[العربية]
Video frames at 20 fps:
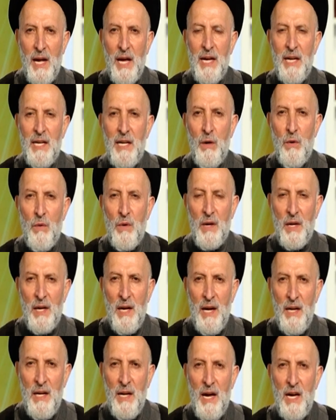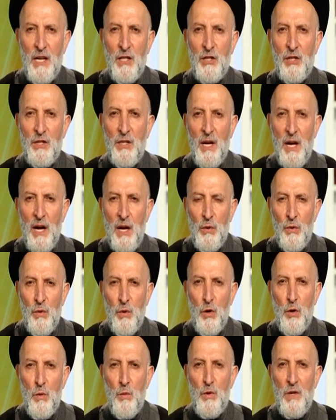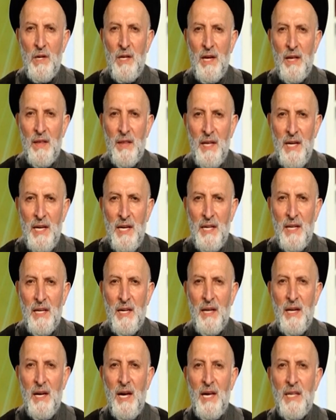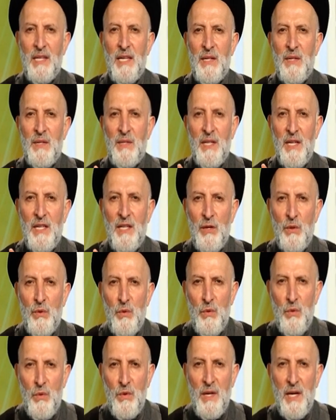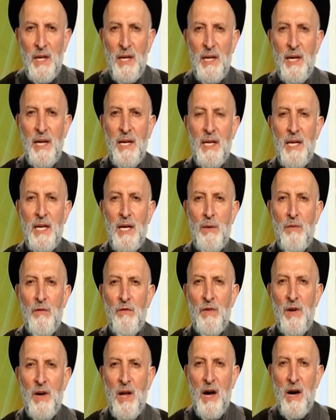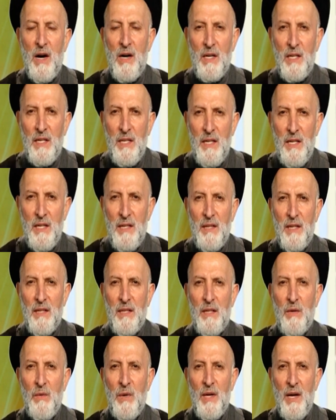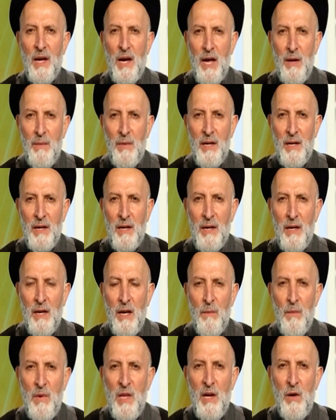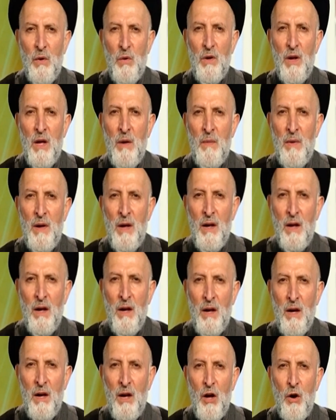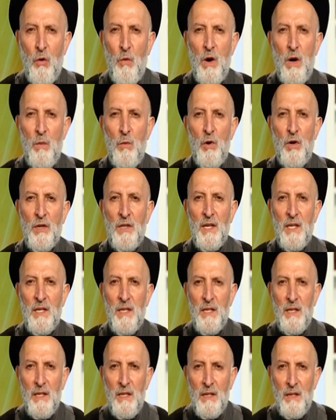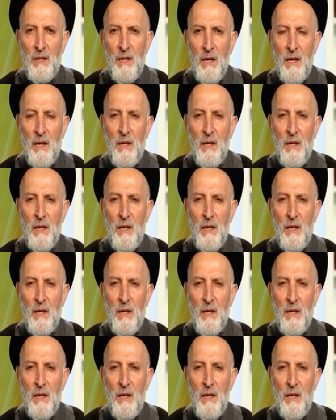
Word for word: أي لو كان أجدادكم الذين تستندون إليهم في العقيدة والعمل من العلماء والمهتدين